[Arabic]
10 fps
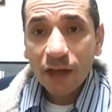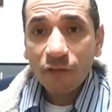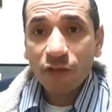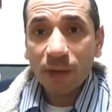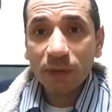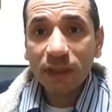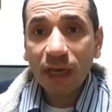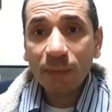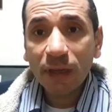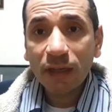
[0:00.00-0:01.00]

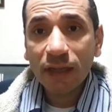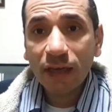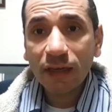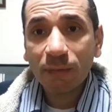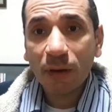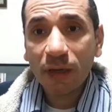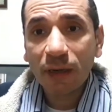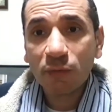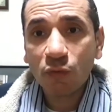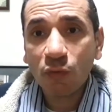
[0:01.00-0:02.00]
فبتعمل زي ما احنا
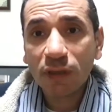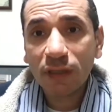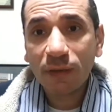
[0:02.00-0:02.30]
بنقول كده